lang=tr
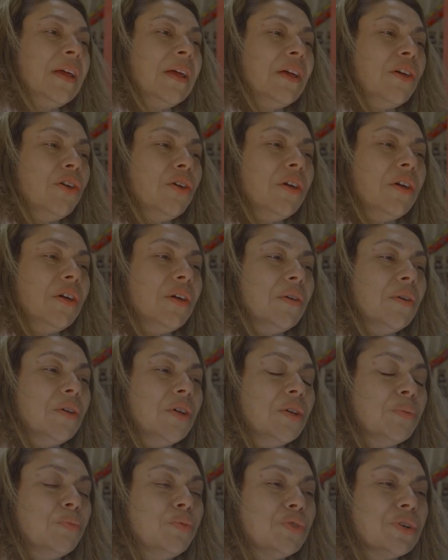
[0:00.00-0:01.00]
burası mı?
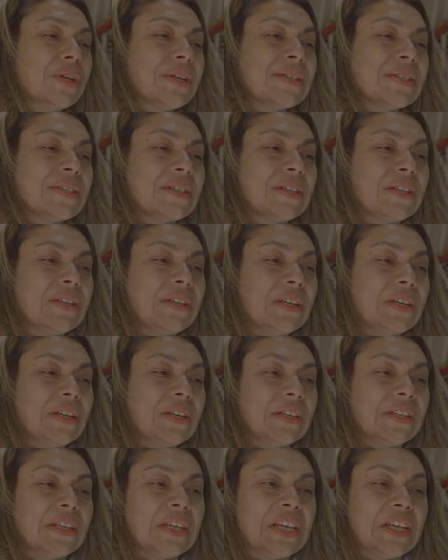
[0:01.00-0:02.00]
Ee, burası
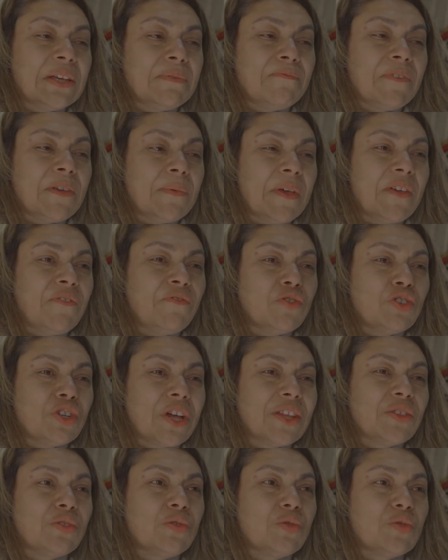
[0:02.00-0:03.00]
e, giyim ve
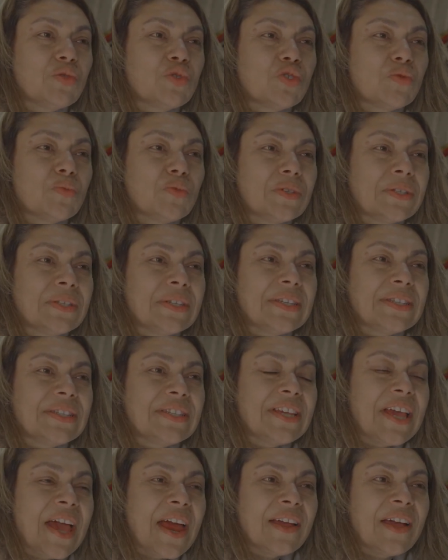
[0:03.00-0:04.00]
mefruşat kursumuz.
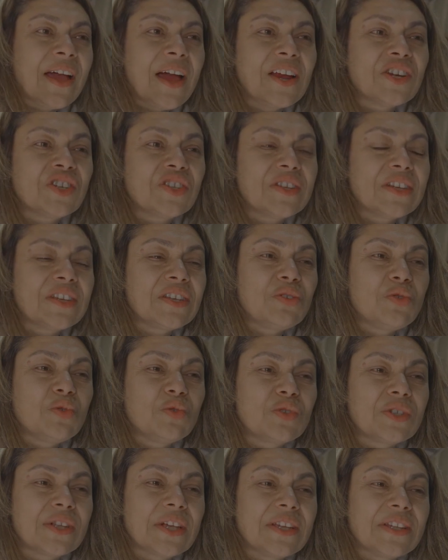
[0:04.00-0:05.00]
Siz diğer karşıdaki
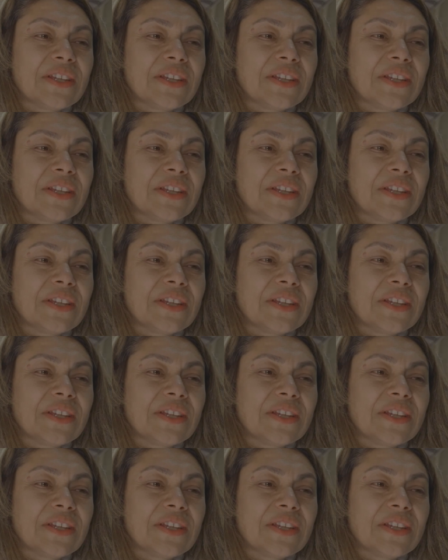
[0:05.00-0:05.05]
kursa